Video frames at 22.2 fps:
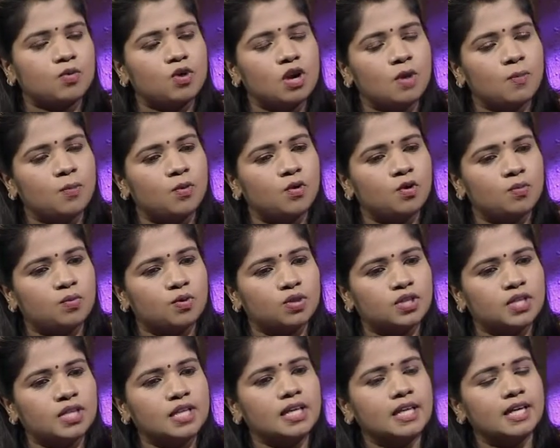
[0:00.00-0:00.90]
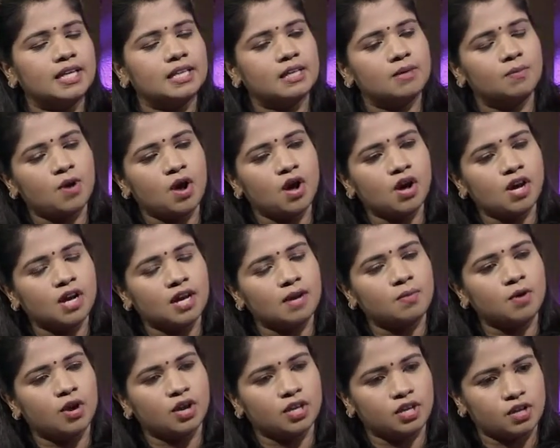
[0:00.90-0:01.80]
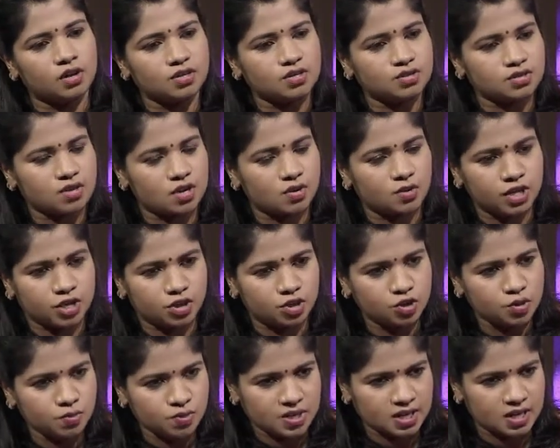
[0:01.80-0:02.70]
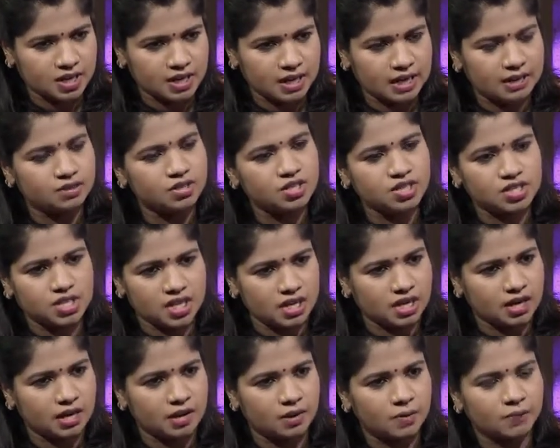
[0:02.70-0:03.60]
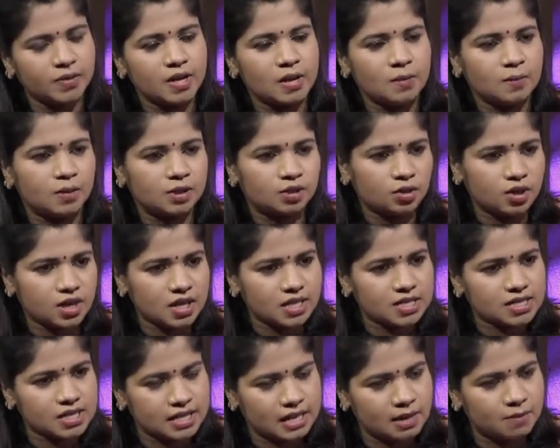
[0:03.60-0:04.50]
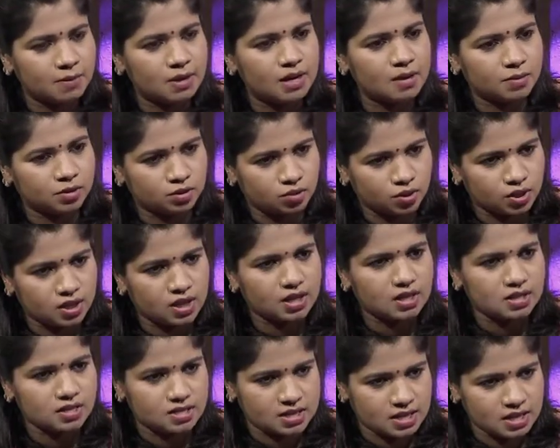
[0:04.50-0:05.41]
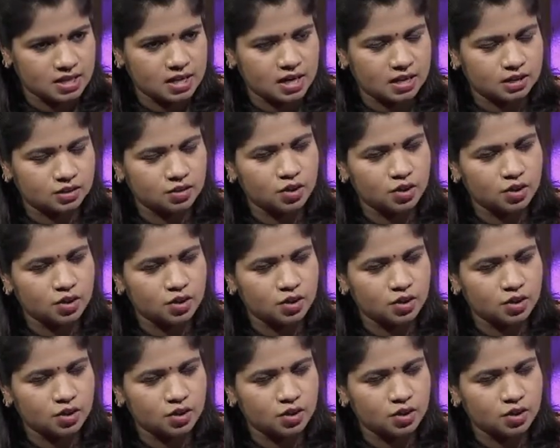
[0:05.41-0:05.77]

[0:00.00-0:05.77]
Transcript: உள்ளே போகும்போது இந்த பிராங்கை பிராங்கியோல்ஸ் சொல்லக்கூடிய டியூப்ஸ் இருக்குல்ல அது வந்து ஸ்ட்ரிங்க் ஆகிடும் இப்போ தொட்டாசி நீங்கள் எப்படி நம்ம தொட்டா ஸ்ட்ரிங்க் ஆகுதோ